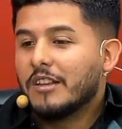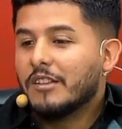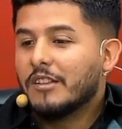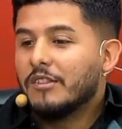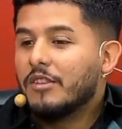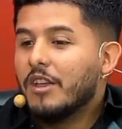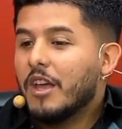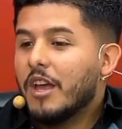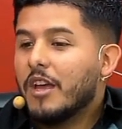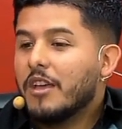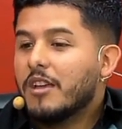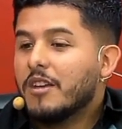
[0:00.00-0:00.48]

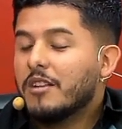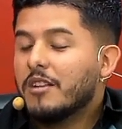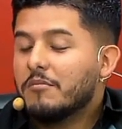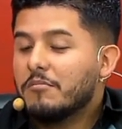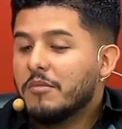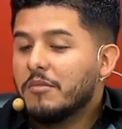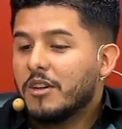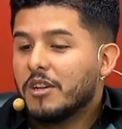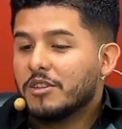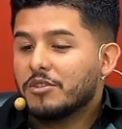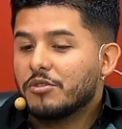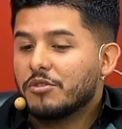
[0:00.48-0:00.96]
De ahí
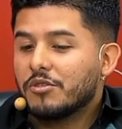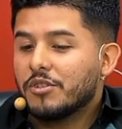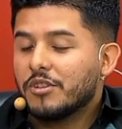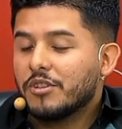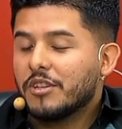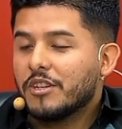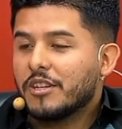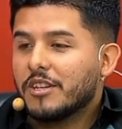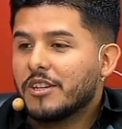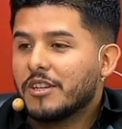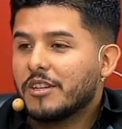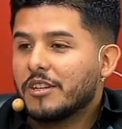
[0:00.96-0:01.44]
en más yo
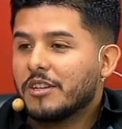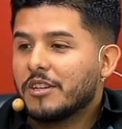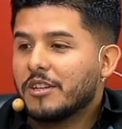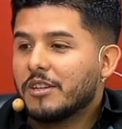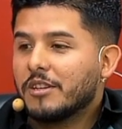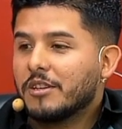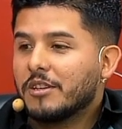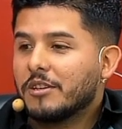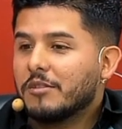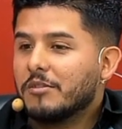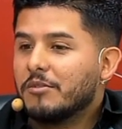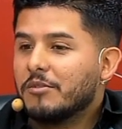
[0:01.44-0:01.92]

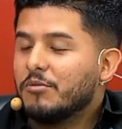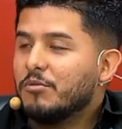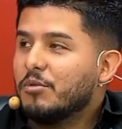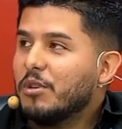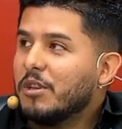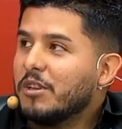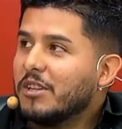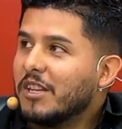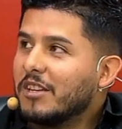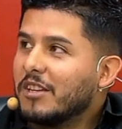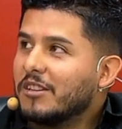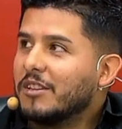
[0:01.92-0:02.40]
dije, no
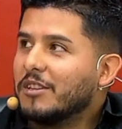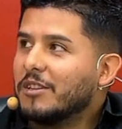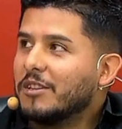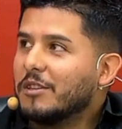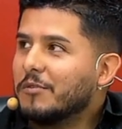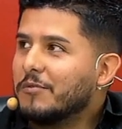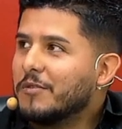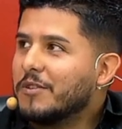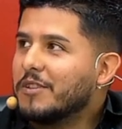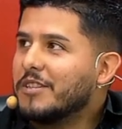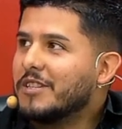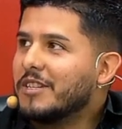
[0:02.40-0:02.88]
está tan
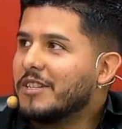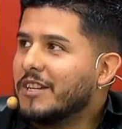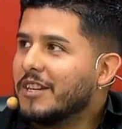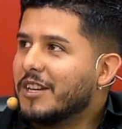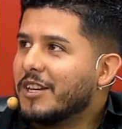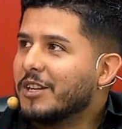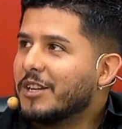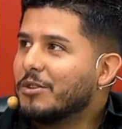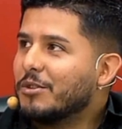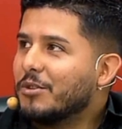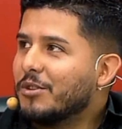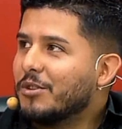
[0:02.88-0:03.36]
difícil
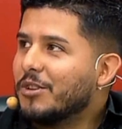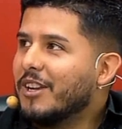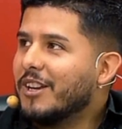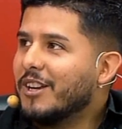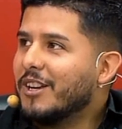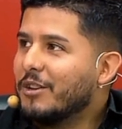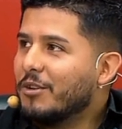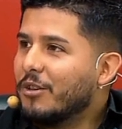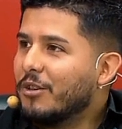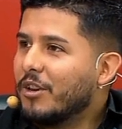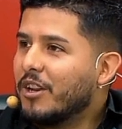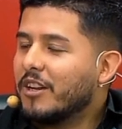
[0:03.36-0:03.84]

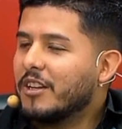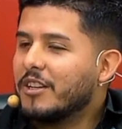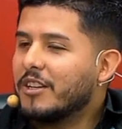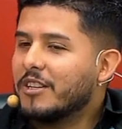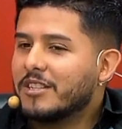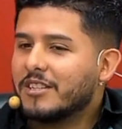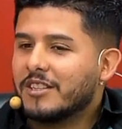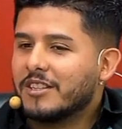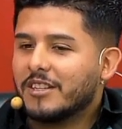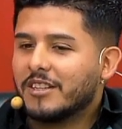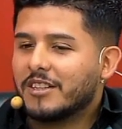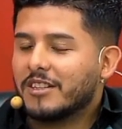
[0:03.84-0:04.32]
gestionar y
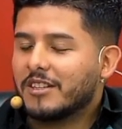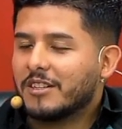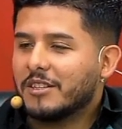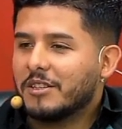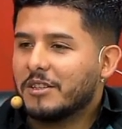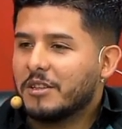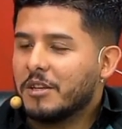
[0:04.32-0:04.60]
organizar.